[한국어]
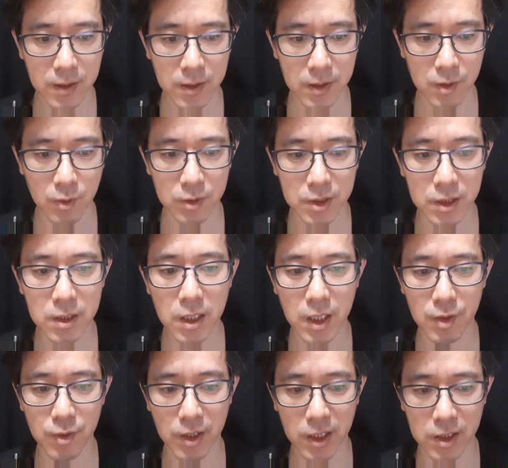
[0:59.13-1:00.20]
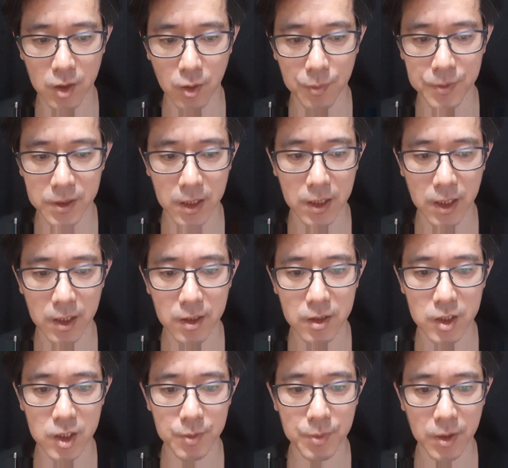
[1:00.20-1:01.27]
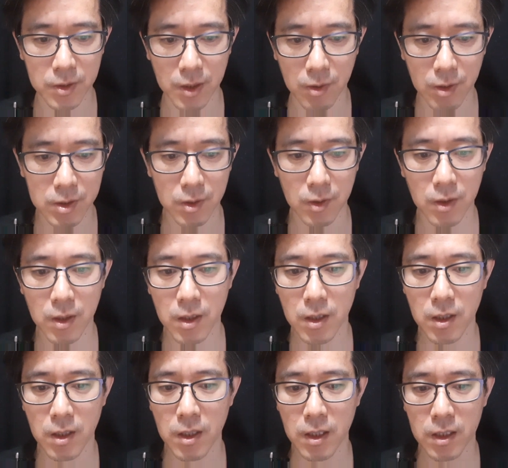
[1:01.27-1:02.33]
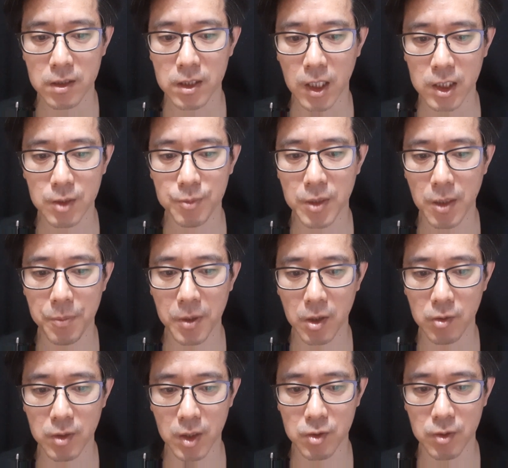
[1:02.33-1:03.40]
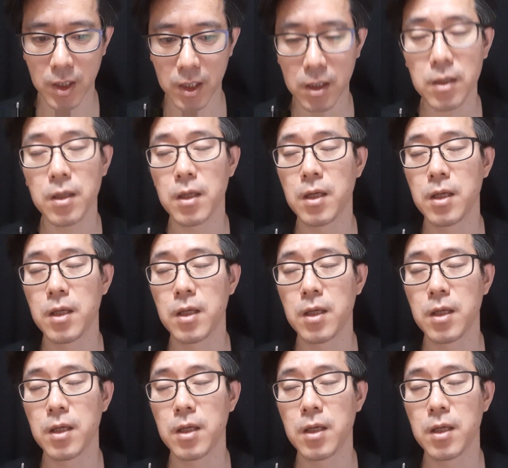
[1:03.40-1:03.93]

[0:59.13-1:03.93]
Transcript: 그리고 증가율이 가장 높은 세대는 20대였다고 하죠. 40대 평균 대출액은